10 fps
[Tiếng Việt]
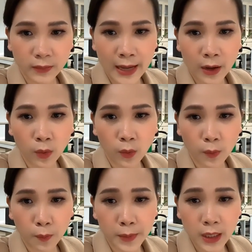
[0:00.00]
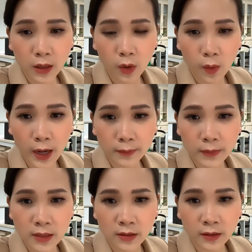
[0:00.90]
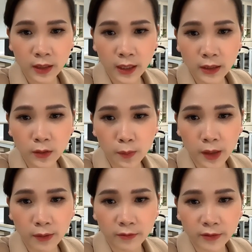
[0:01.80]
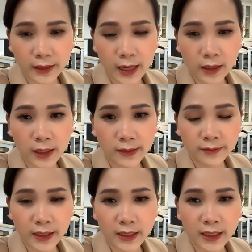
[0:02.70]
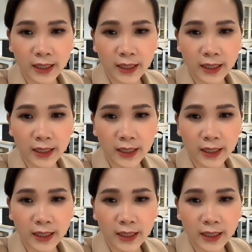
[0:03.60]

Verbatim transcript: Đào Minh Quang, bao giờ hết nồm ẩm và nắng lên vậy?